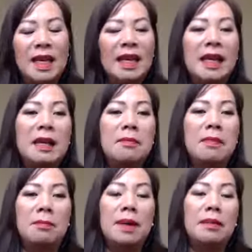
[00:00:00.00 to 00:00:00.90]
khi
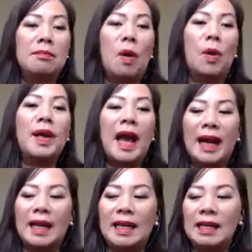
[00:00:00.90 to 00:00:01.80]
mà mình mỗi
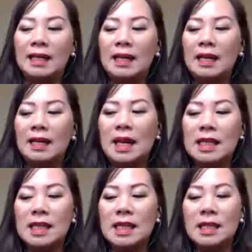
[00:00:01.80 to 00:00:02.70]
ngày đó thật
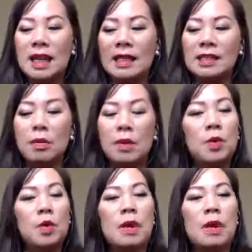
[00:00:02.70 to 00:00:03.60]
sự là trong cái
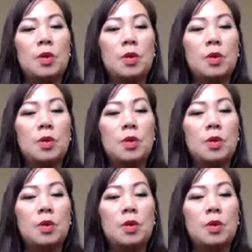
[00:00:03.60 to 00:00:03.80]
cuộc sống của